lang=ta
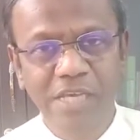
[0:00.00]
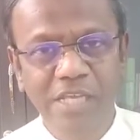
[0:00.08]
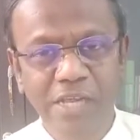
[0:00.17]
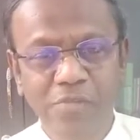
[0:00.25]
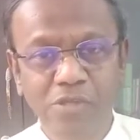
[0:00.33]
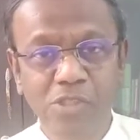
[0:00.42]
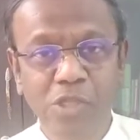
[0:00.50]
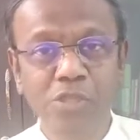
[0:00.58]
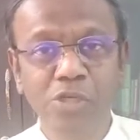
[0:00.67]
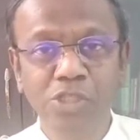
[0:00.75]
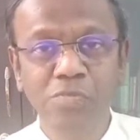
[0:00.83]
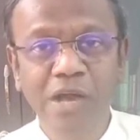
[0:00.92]
இதை ரொம்ப
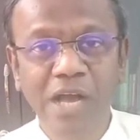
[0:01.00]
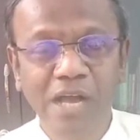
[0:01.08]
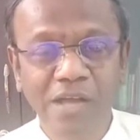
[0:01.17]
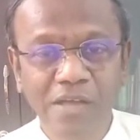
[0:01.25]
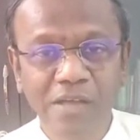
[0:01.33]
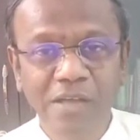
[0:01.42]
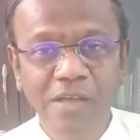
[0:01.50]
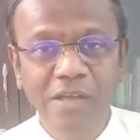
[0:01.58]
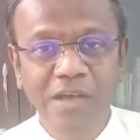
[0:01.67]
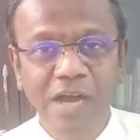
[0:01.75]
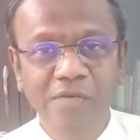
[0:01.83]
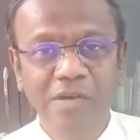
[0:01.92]
சந்தோஷமா
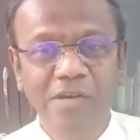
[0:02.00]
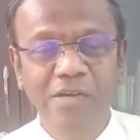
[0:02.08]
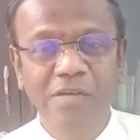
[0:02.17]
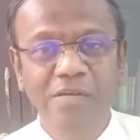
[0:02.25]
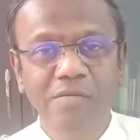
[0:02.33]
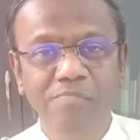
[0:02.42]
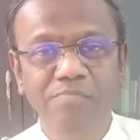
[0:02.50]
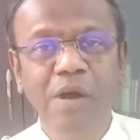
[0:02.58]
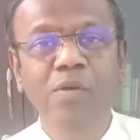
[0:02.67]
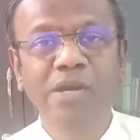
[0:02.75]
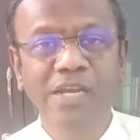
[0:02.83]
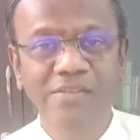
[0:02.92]
அவர்
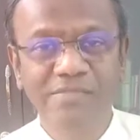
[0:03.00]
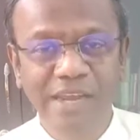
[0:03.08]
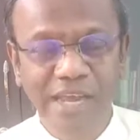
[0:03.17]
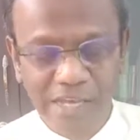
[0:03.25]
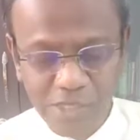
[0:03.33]
பவுலிடத்துல